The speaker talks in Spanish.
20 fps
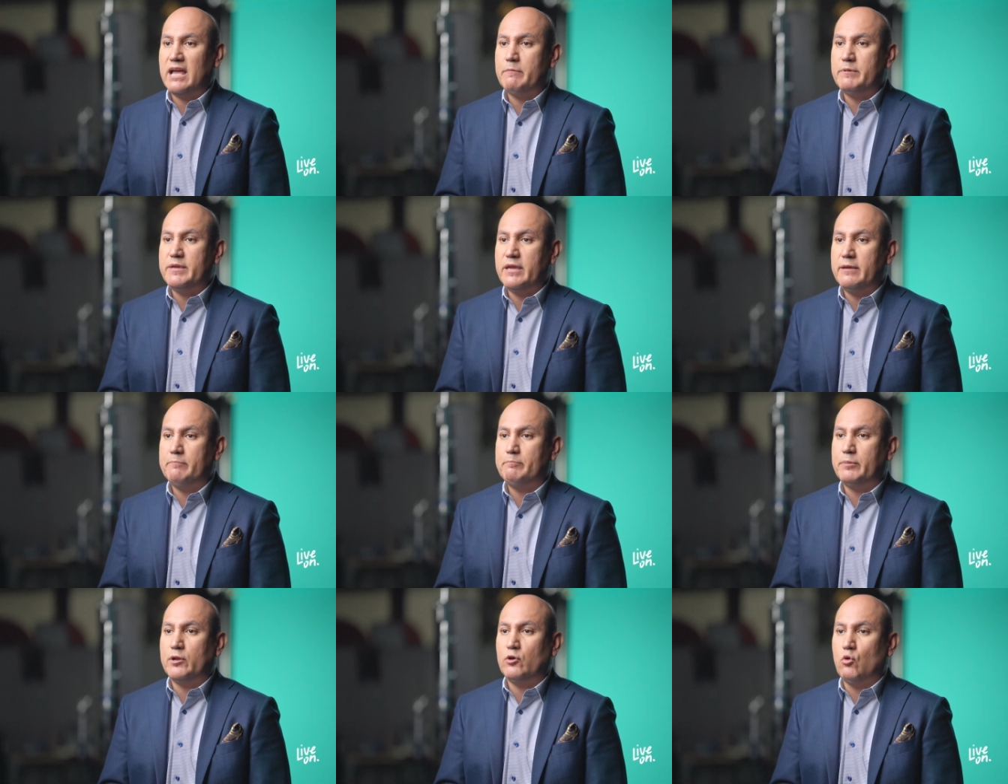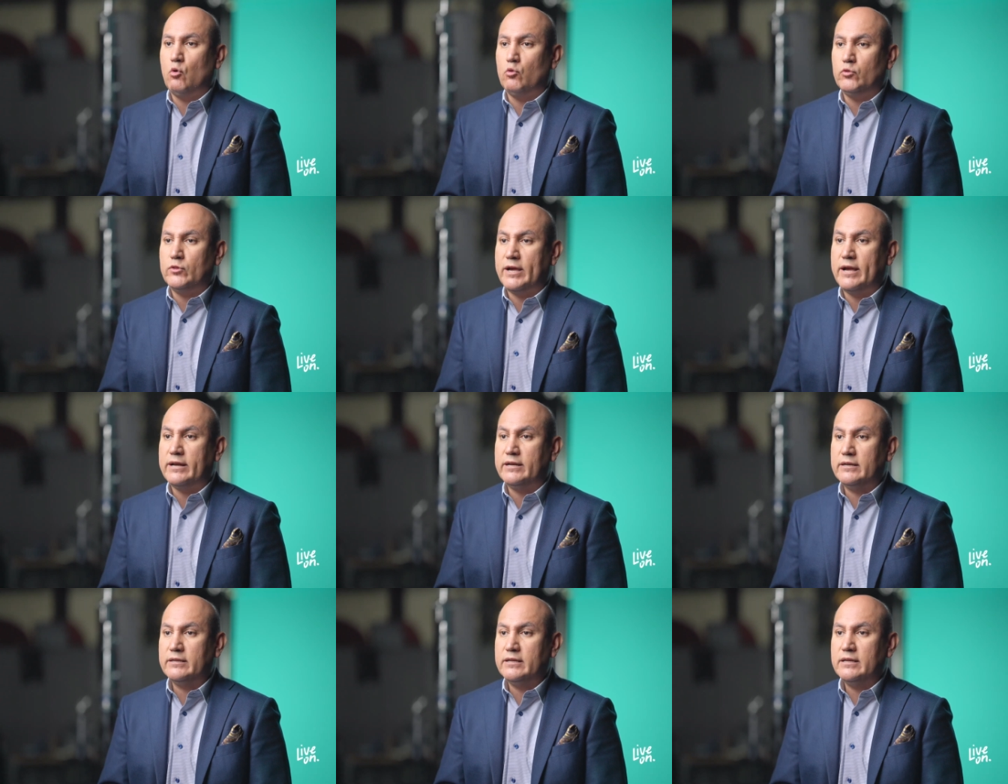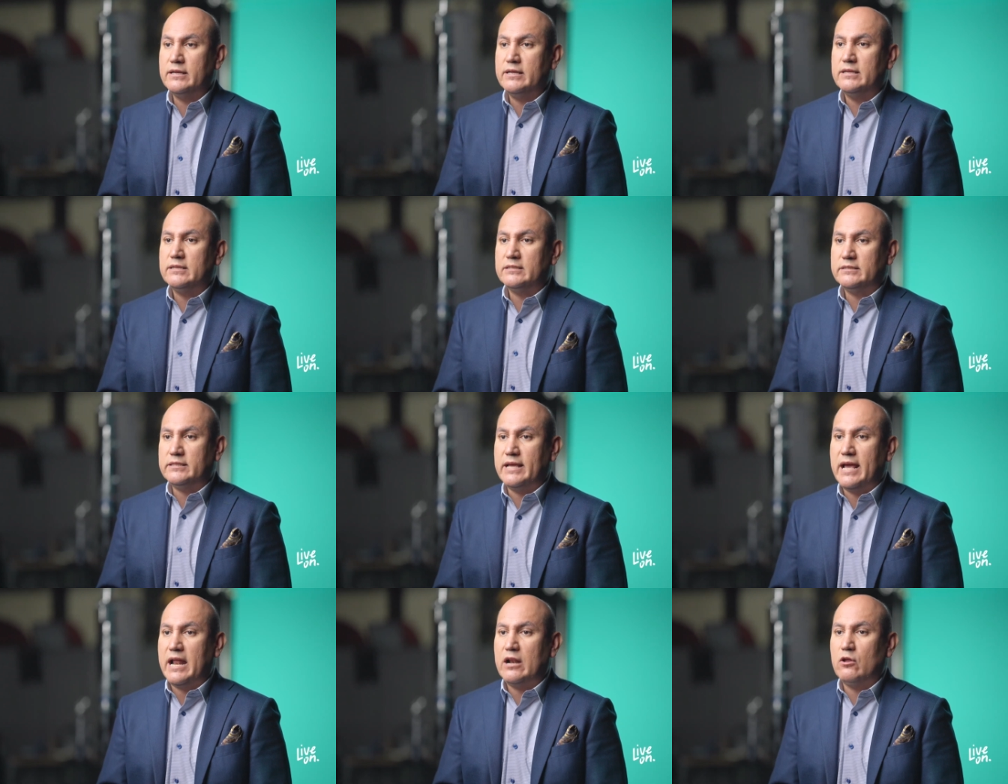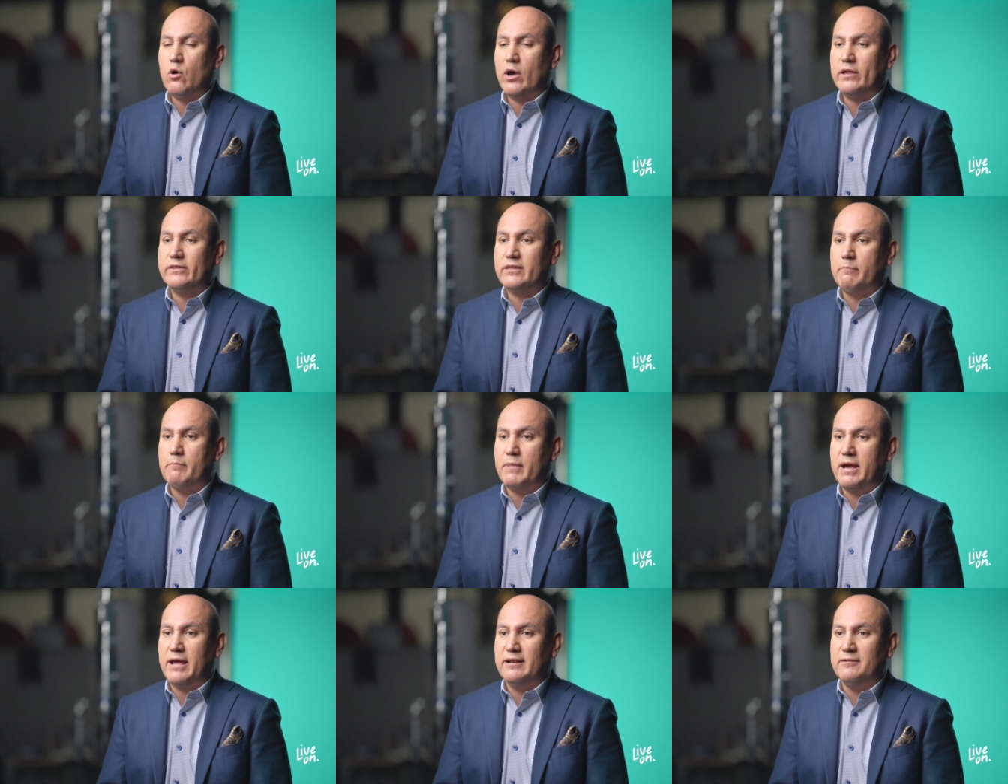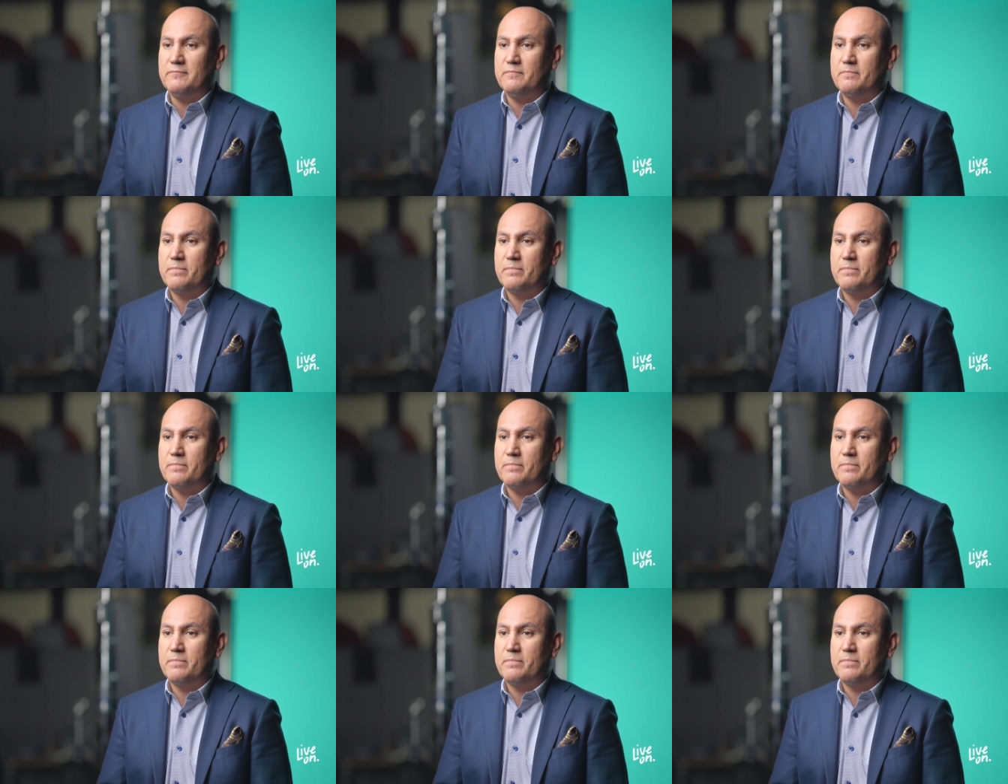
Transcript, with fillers: bien preguntar si algo anda mal.